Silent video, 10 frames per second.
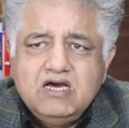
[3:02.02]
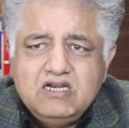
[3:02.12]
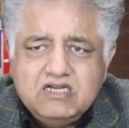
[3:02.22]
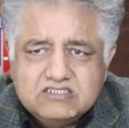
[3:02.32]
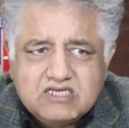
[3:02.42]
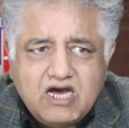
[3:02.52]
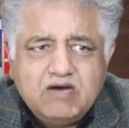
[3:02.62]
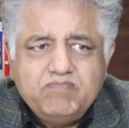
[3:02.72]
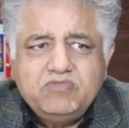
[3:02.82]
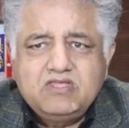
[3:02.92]

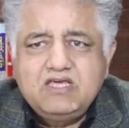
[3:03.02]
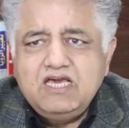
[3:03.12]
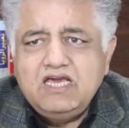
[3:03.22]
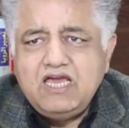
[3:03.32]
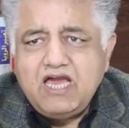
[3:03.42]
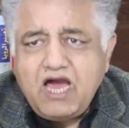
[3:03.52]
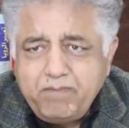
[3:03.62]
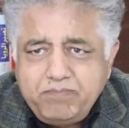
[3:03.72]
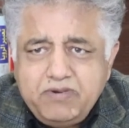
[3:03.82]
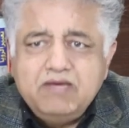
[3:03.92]
निज़ाम के
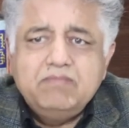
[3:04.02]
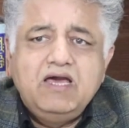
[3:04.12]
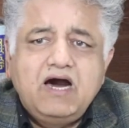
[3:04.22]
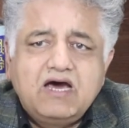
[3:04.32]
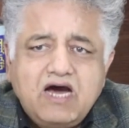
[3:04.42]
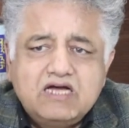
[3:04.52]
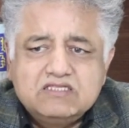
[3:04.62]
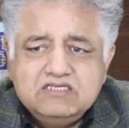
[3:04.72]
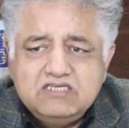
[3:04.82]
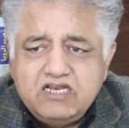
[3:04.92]
अपने
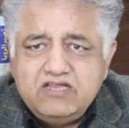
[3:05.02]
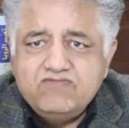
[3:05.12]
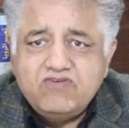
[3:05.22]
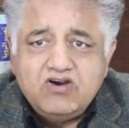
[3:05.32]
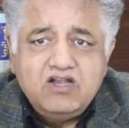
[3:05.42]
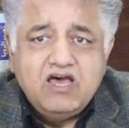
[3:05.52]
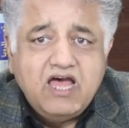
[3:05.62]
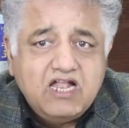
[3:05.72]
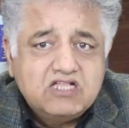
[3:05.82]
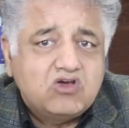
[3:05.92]
मैारात यानी वर्ल्ड
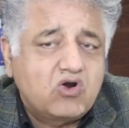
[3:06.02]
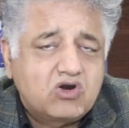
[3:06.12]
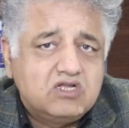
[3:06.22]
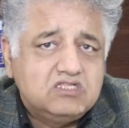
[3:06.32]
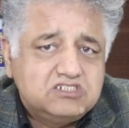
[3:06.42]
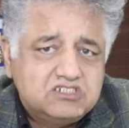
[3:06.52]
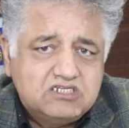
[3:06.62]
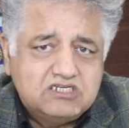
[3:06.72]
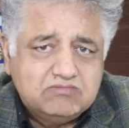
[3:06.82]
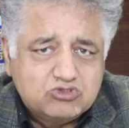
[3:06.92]
हेल्थ
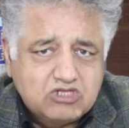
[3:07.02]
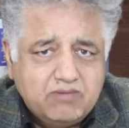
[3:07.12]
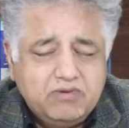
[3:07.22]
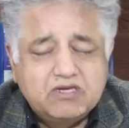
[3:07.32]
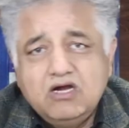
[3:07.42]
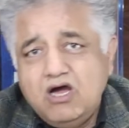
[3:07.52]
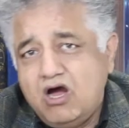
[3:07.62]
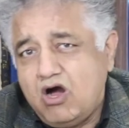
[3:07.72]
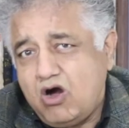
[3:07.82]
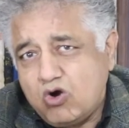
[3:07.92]
ऑर्गेनाइजेशन के मुताबिक
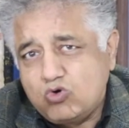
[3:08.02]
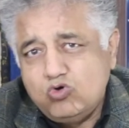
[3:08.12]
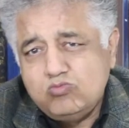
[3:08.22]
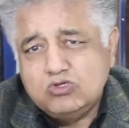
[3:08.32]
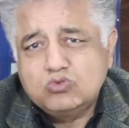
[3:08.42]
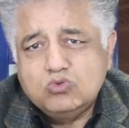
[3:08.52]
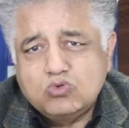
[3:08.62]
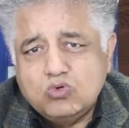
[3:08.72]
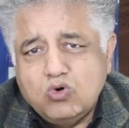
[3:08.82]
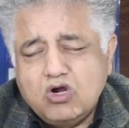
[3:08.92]
हुकूमतों
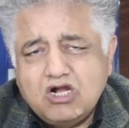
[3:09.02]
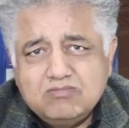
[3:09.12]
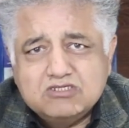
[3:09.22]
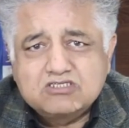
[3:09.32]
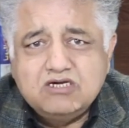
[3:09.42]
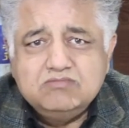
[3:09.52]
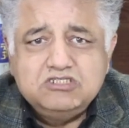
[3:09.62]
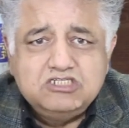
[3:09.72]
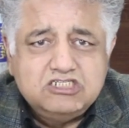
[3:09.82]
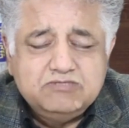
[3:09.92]
को कम अज़ कम
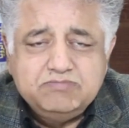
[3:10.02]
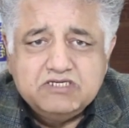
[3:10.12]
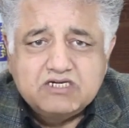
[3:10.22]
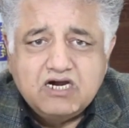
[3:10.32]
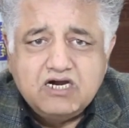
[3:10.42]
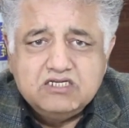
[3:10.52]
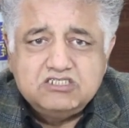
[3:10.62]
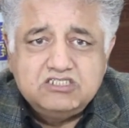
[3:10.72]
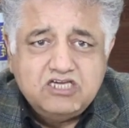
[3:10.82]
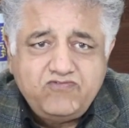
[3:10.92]
जी डी पी का
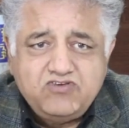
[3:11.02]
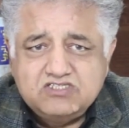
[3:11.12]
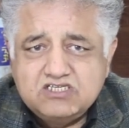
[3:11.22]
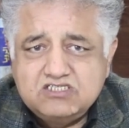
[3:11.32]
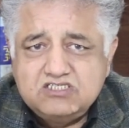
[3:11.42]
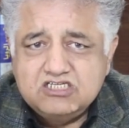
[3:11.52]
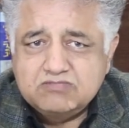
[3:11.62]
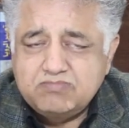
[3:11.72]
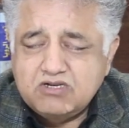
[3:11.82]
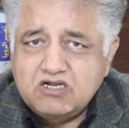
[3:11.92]
छः फ़ीसद
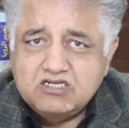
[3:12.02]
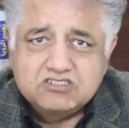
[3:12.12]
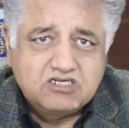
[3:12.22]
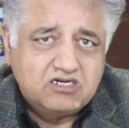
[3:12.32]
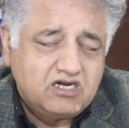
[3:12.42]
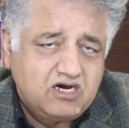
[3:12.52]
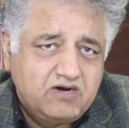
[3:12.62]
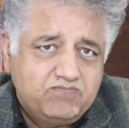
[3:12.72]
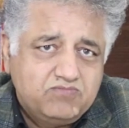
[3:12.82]
सेहत पर खर्च करना